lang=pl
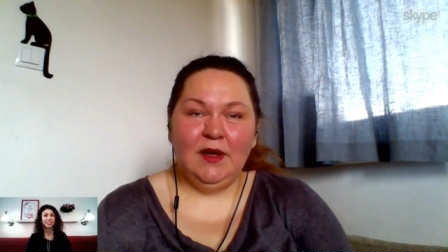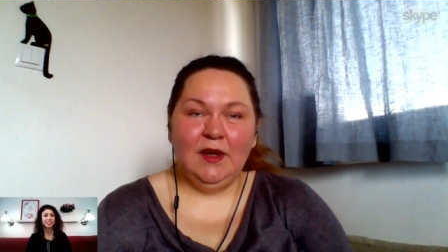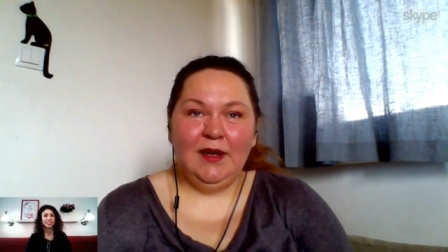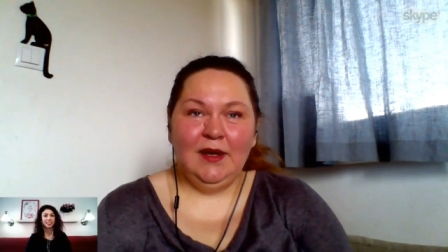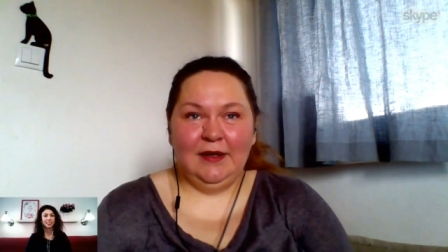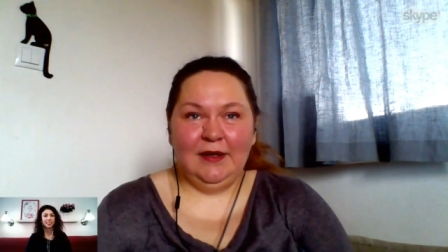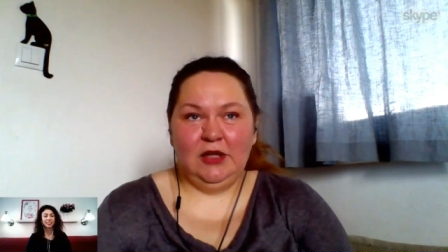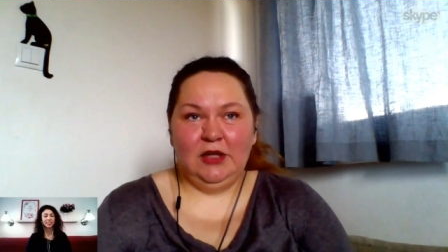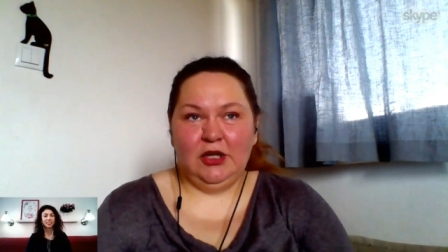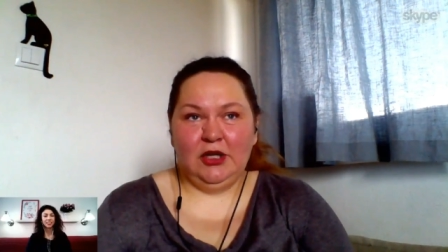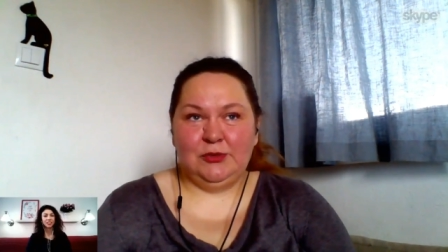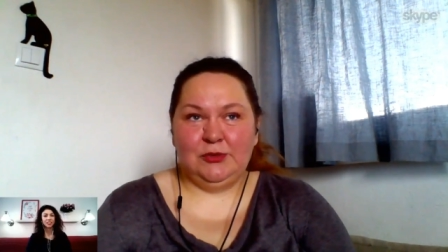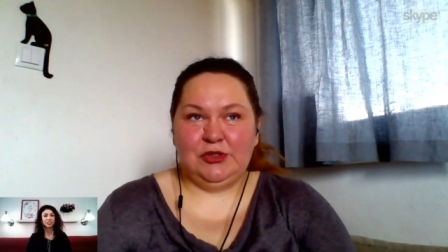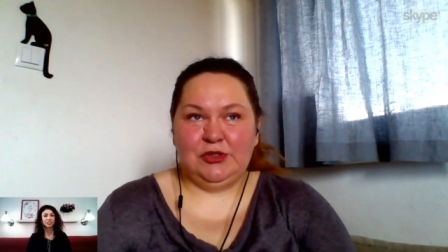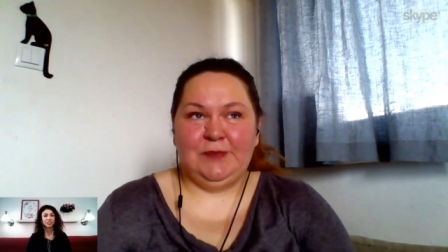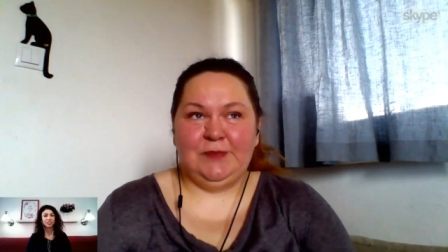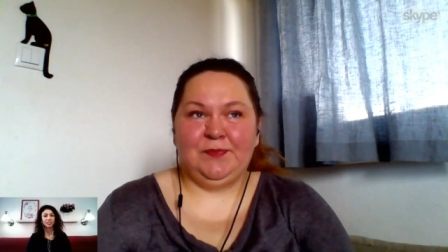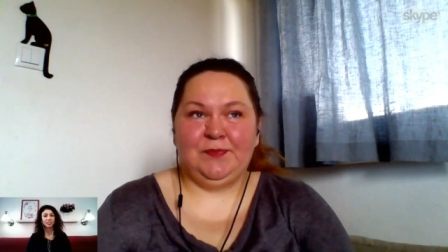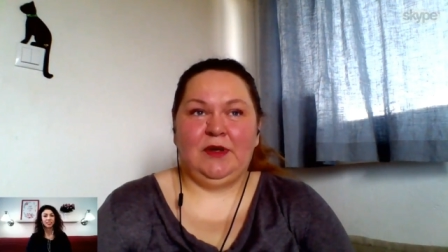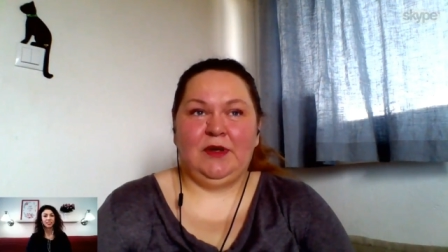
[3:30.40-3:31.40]

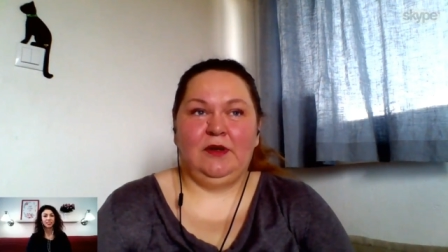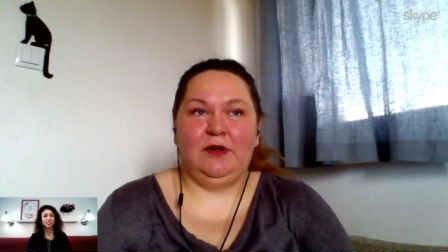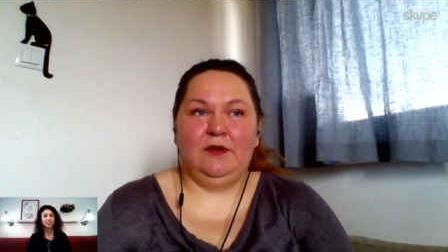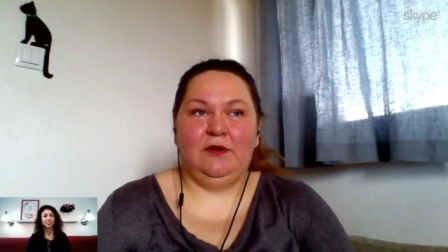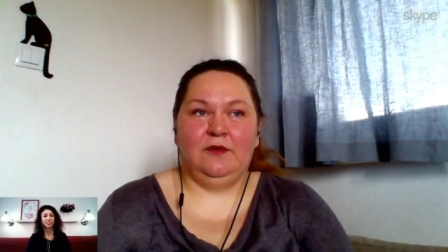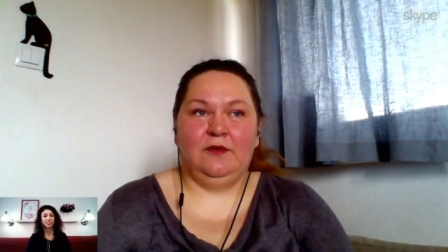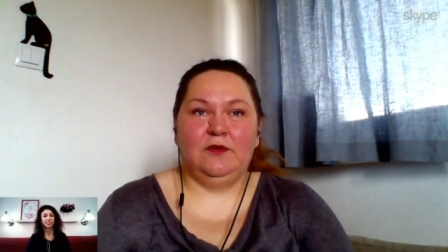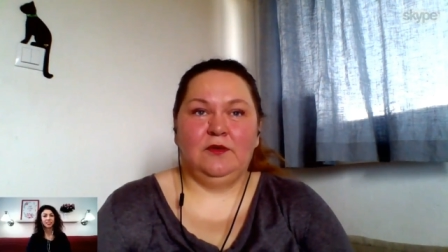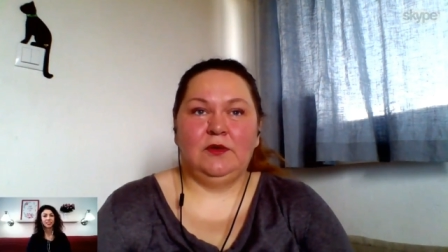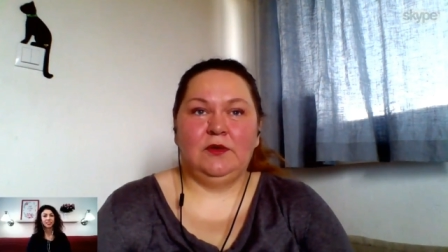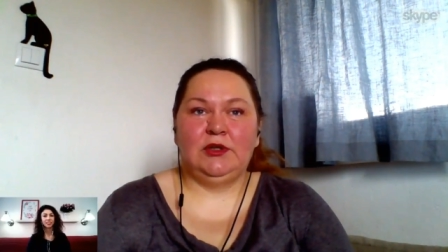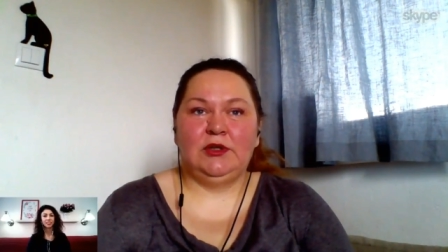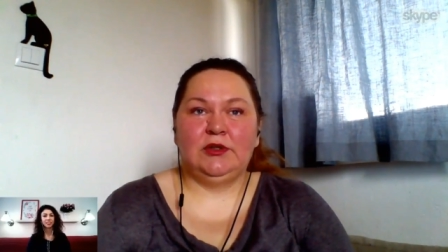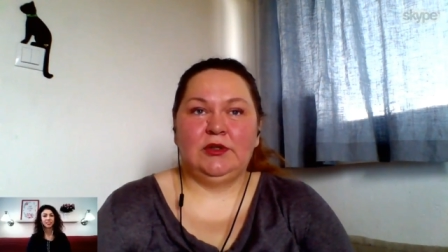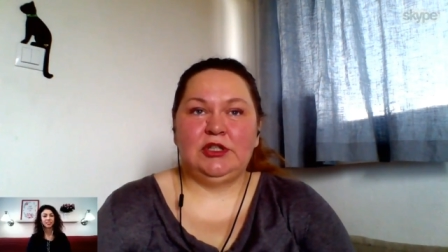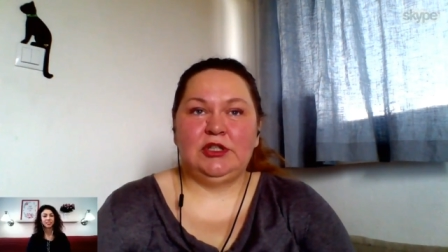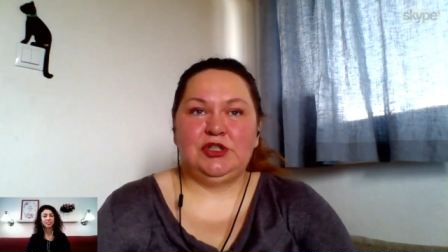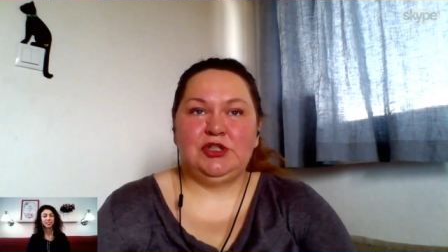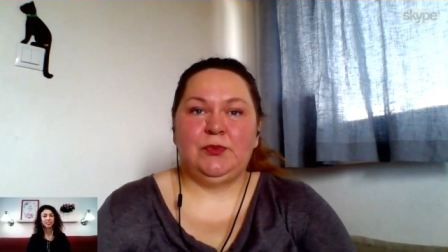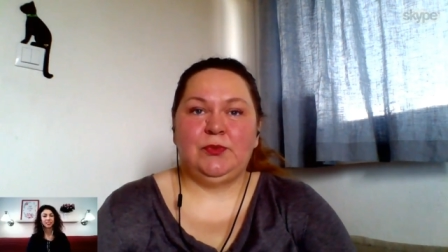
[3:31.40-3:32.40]
Dobrze. E, w ogóle to
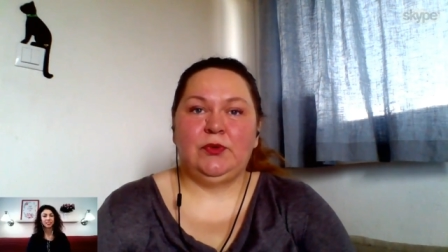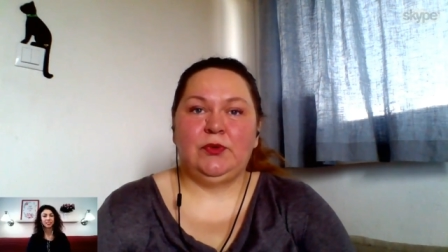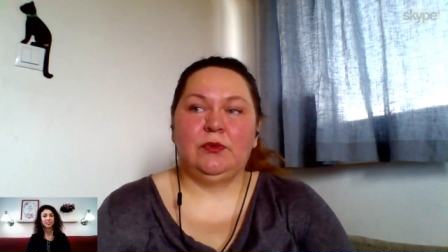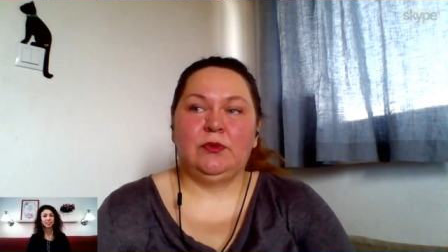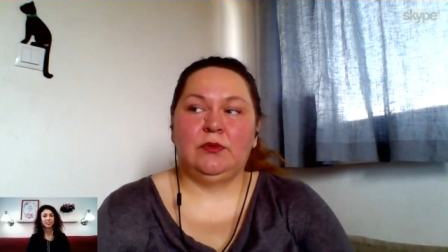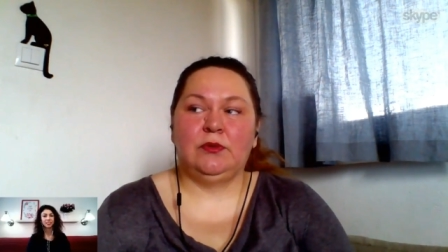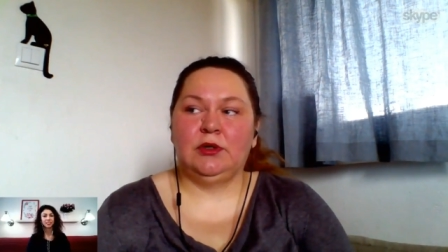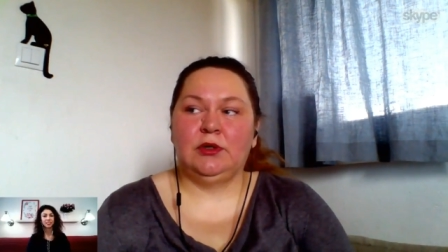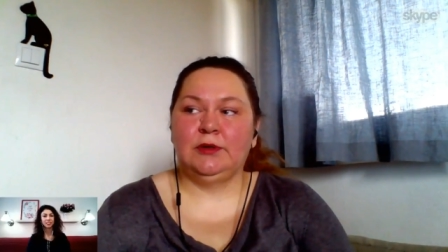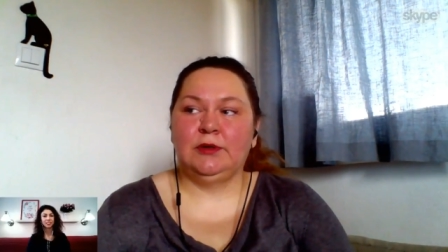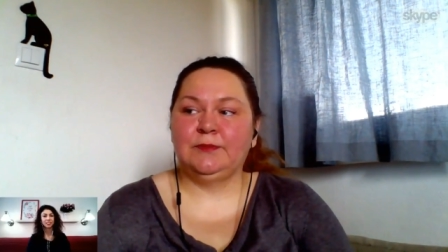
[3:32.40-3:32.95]
też był